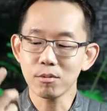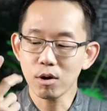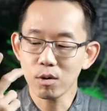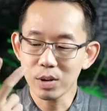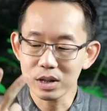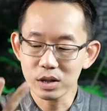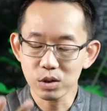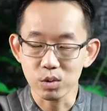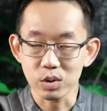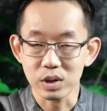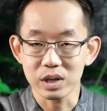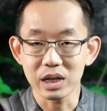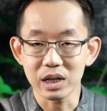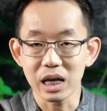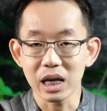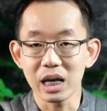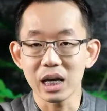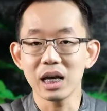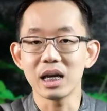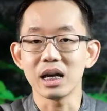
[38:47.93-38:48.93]
เพราะวันตรุษ
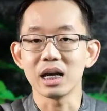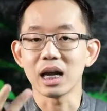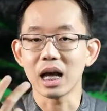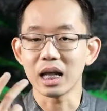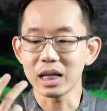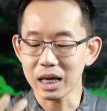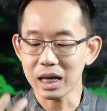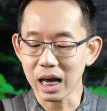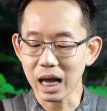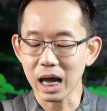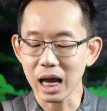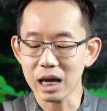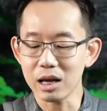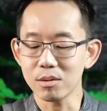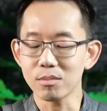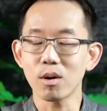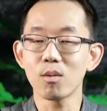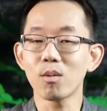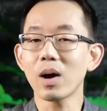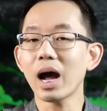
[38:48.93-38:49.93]
จีนอันนี้ให้
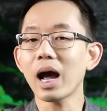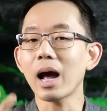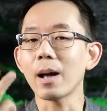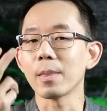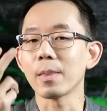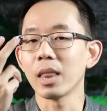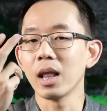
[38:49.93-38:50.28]
เพราะว่า